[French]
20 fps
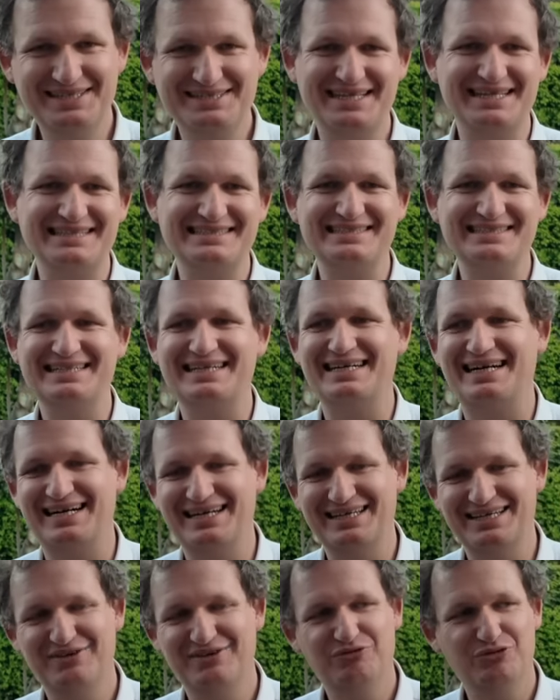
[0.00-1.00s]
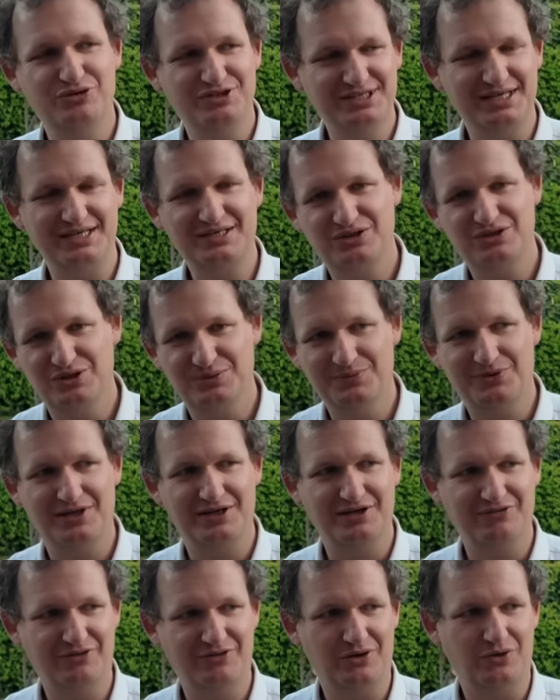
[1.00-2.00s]
ça sert à rien, il faut directement
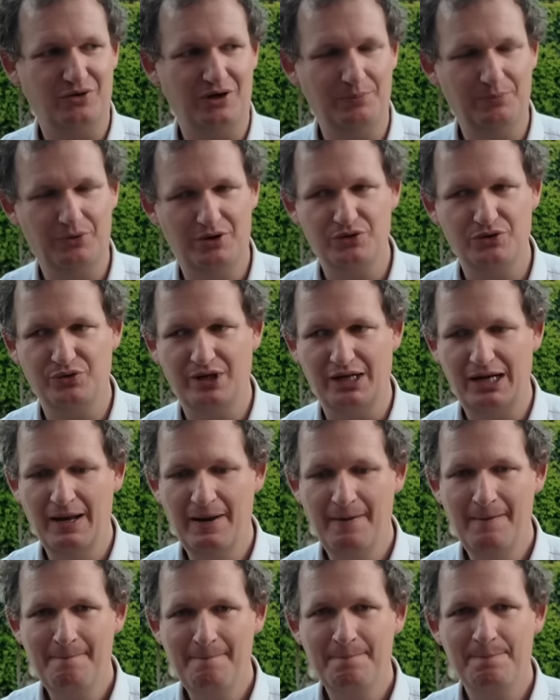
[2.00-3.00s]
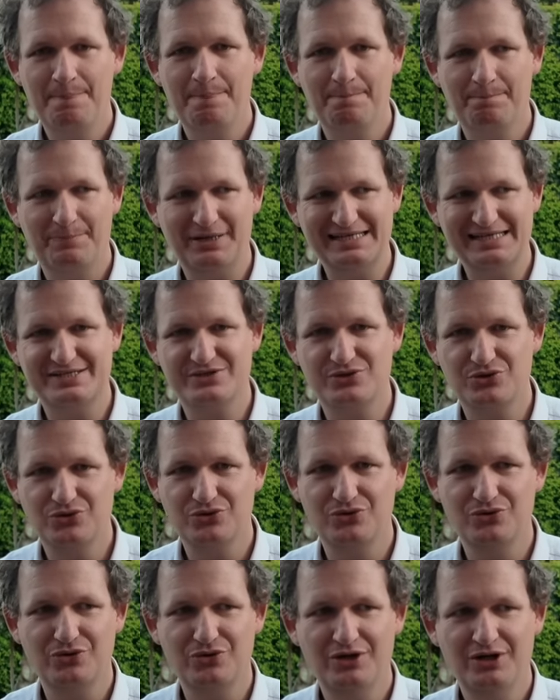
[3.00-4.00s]
aller voir au rapport annuel parce
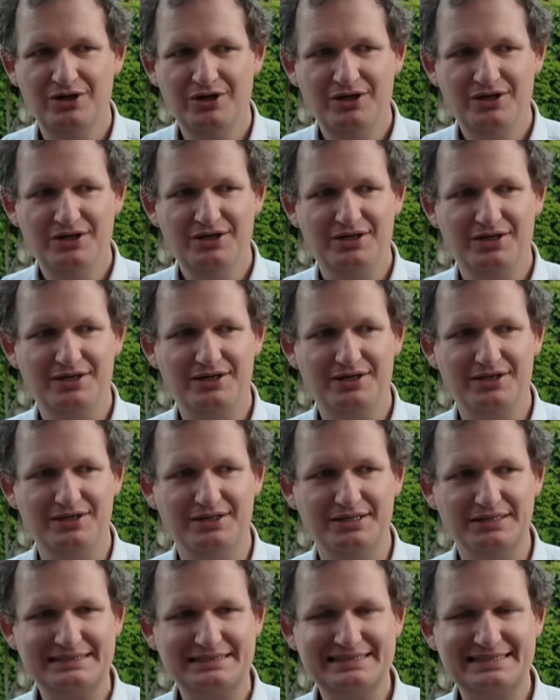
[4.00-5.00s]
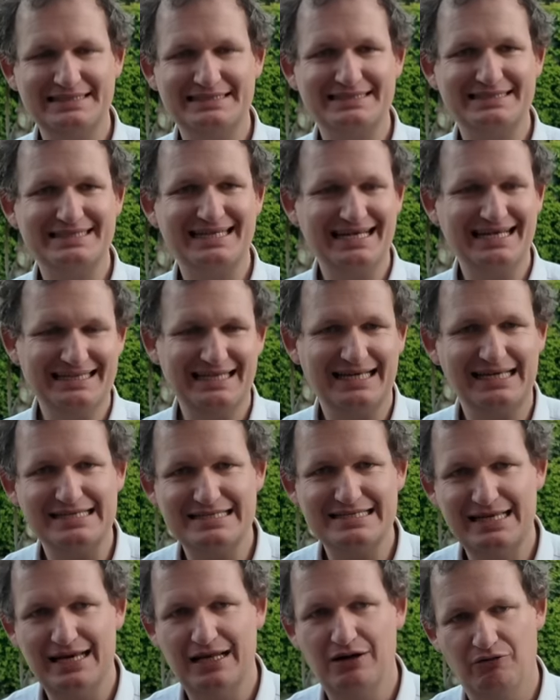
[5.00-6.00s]
que euh, c'est très très
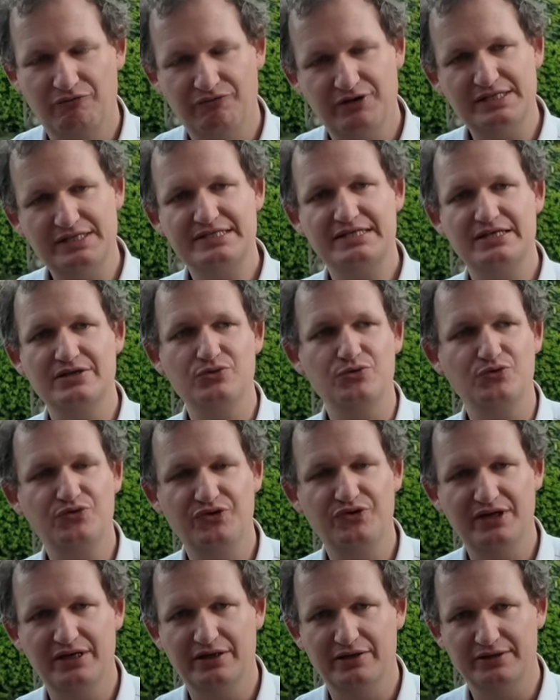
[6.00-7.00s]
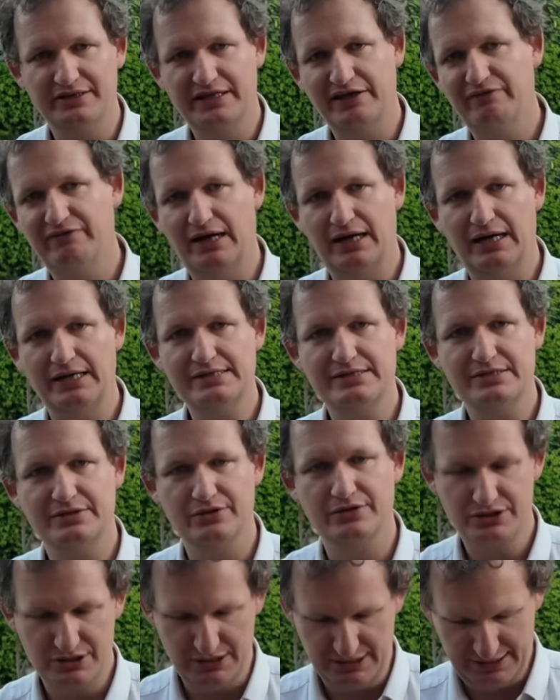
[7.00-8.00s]
sale en fait ce qui nous fait euh, Tavares
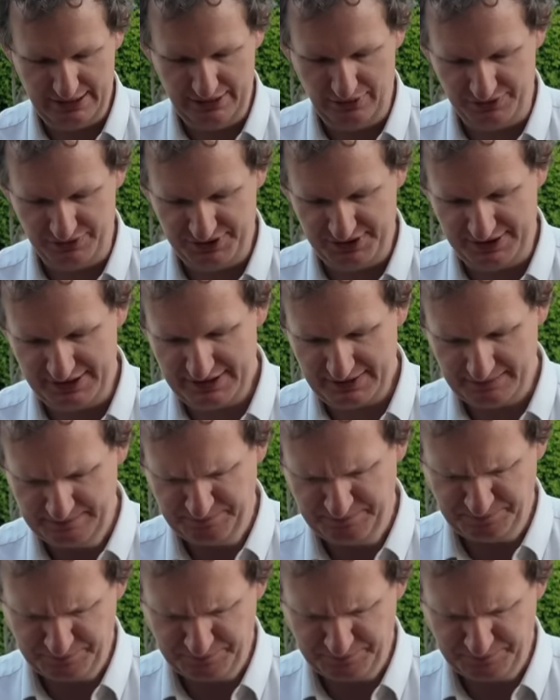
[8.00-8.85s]
euh, chez Stellantis.